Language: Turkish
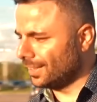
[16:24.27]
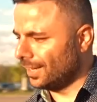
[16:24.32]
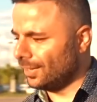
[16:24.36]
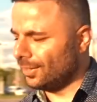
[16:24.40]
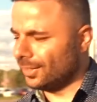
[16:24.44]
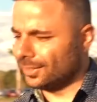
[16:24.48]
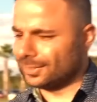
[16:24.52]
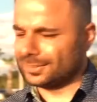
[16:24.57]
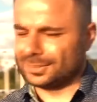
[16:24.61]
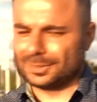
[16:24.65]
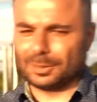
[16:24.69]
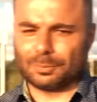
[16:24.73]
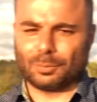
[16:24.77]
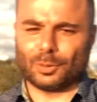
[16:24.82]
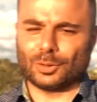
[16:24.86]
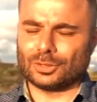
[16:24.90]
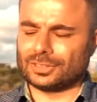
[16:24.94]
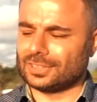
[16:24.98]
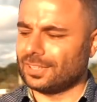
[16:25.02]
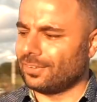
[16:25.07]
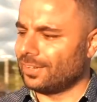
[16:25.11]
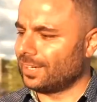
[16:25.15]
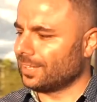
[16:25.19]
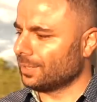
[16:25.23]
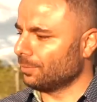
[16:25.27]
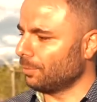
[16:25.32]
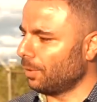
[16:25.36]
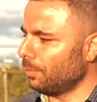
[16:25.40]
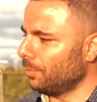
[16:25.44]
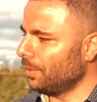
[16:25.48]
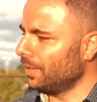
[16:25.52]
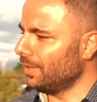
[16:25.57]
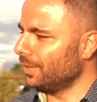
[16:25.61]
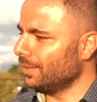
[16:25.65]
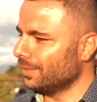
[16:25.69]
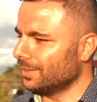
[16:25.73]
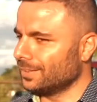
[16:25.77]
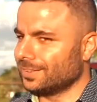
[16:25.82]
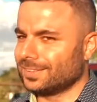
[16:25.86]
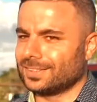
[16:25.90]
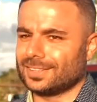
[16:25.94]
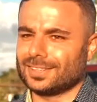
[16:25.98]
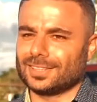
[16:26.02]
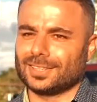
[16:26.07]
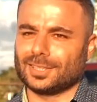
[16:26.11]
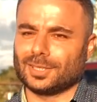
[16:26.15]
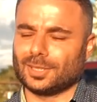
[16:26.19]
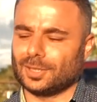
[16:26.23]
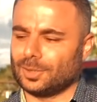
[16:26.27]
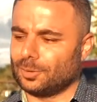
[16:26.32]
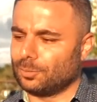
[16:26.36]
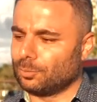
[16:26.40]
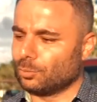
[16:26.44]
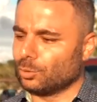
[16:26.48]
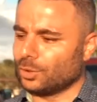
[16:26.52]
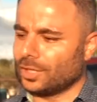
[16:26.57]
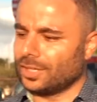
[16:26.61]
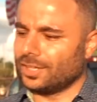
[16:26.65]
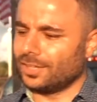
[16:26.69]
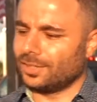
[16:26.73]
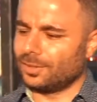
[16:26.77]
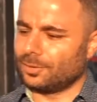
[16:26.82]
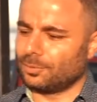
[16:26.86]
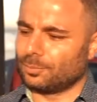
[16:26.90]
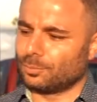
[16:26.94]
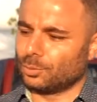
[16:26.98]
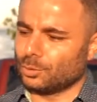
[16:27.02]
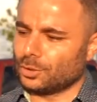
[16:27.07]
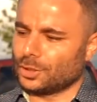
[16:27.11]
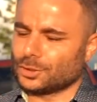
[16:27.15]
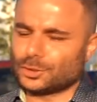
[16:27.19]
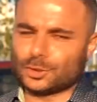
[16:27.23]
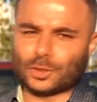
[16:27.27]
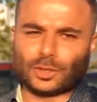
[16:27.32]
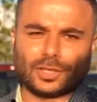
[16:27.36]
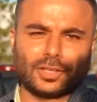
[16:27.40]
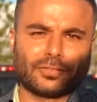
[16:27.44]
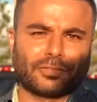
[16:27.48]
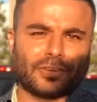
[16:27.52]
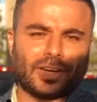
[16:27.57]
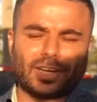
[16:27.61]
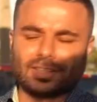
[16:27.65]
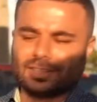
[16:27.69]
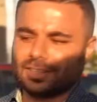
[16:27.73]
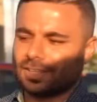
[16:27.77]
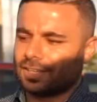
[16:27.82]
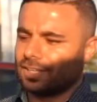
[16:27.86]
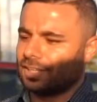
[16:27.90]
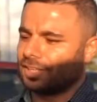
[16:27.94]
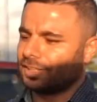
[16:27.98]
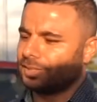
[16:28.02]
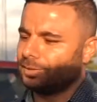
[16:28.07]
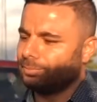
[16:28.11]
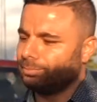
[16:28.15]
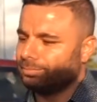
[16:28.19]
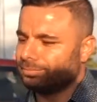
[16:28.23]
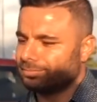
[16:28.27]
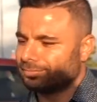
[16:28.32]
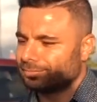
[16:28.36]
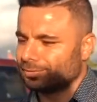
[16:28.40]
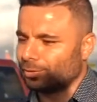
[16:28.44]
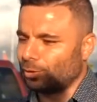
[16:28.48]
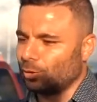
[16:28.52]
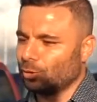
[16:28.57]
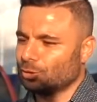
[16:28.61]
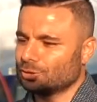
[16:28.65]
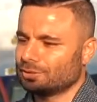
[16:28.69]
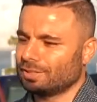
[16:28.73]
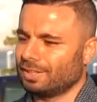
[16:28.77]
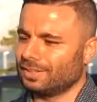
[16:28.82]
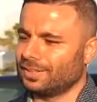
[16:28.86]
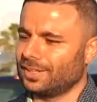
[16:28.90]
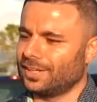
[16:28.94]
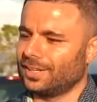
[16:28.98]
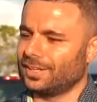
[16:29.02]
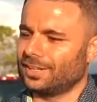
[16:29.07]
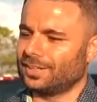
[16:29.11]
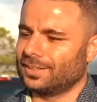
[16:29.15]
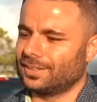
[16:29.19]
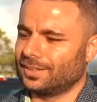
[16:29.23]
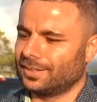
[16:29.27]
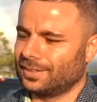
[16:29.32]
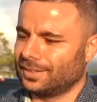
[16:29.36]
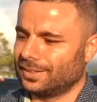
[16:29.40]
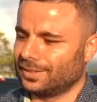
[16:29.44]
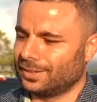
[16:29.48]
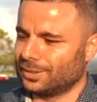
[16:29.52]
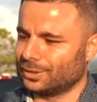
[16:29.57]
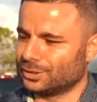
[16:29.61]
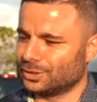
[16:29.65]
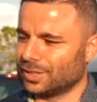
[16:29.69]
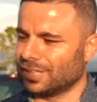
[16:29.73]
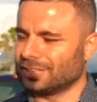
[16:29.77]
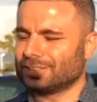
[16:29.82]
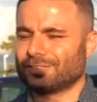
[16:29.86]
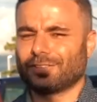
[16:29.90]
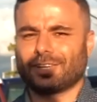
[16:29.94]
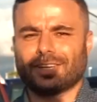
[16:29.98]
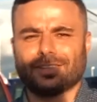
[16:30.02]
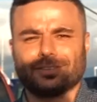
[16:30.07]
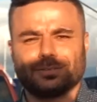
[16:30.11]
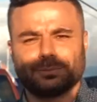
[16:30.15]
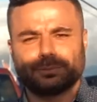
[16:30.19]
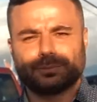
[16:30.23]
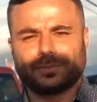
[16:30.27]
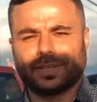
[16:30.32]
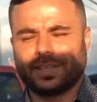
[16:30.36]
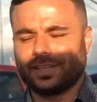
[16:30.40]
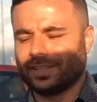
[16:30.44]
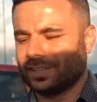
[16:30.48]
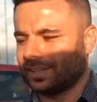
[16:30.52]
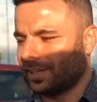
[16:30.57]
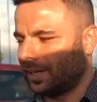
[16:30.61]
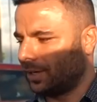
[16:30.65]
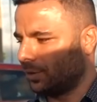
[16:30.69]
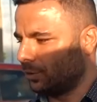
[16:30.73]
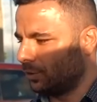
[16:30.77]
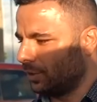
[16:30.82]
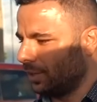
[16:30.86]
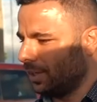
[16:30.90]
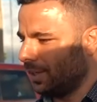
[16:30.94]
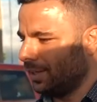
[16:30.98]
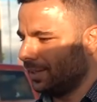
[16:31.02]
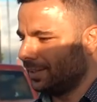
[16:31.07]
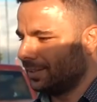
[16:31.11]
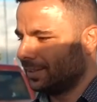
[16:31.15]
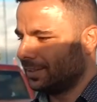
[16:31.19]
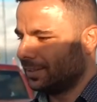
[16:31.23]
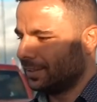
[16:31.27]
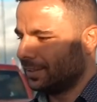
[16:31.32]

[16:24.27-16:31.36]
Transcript: evet spor severdim ama e, buna bunda çok iyi fiyat yakaladım. O yüzden de e, şans verelim dedik Audi'ye.